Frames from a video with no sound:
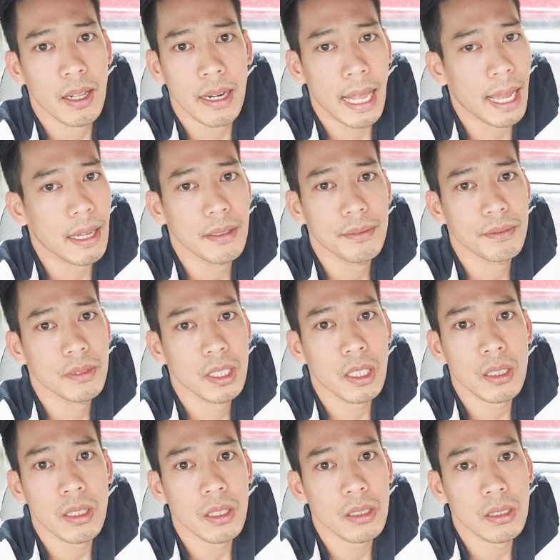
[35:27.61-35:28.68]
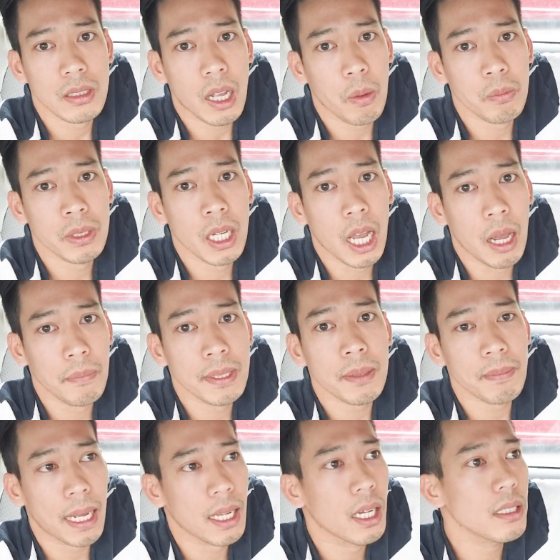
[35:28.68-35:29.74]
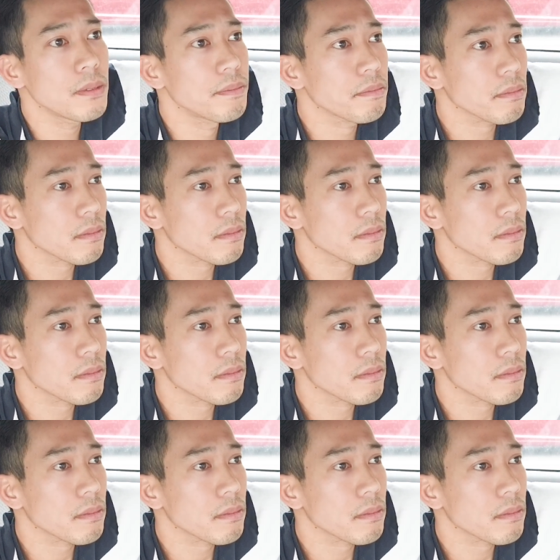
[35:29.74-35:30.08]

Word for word: là nó nó ông trời ông nó sắp đặt hết